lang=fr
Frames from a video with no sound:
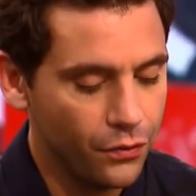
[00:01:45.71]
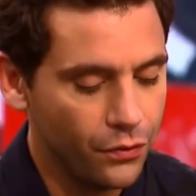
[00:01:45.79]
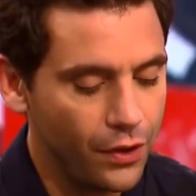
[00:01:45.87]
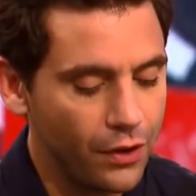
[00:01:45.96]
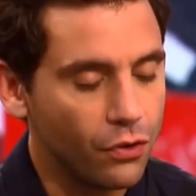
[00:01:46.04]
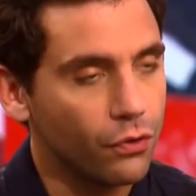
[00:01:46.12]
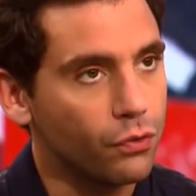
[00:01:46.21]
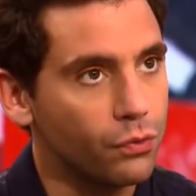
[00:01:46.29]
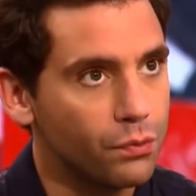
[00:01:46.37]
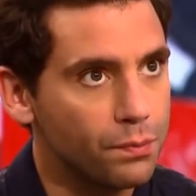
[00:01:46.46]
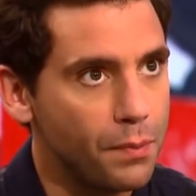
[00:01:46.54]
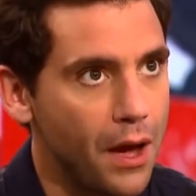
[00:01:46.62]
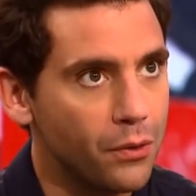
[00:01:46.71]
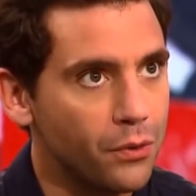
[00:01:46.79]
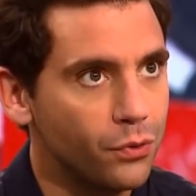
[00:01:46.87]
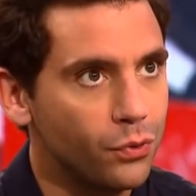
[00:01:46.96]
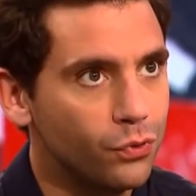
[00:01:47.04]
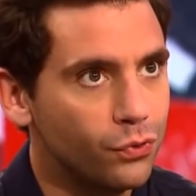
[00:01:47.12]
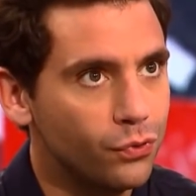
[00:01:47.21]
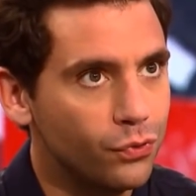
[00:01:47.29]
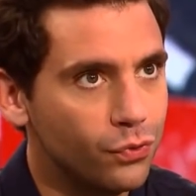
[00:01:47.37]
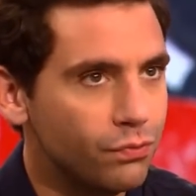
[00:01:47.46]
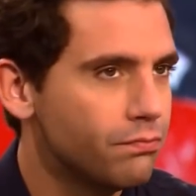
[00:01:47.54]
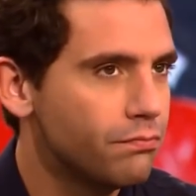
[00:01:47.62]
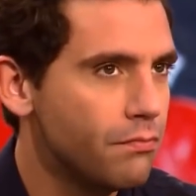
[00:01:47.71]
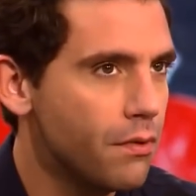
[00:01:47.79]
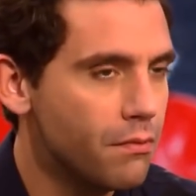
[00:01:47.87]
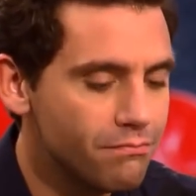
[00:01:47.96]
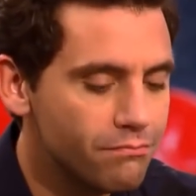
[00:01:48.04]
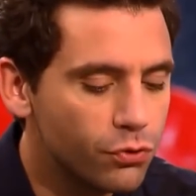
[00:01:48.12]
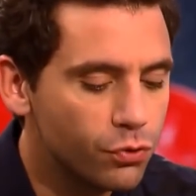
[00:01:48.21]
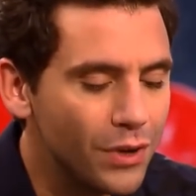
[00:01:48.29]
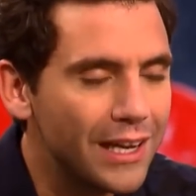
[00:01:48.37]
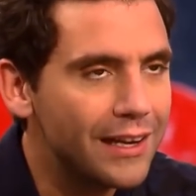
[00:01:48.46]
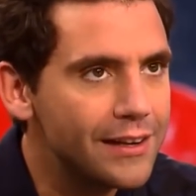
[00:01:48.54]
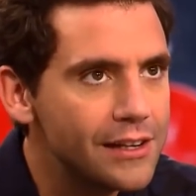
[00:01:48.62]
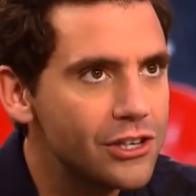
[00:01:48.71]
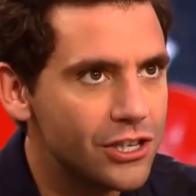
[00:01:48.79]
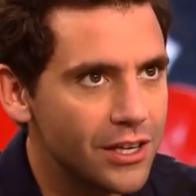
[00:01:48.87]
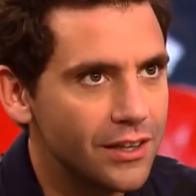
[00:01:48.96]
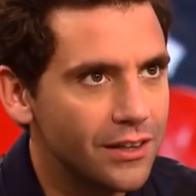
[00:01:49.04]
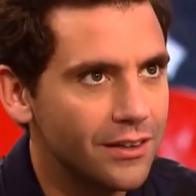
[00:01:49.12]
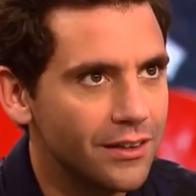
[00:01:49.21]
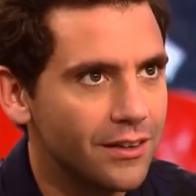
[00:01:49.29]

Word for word: cette chanson parle de tous les clichés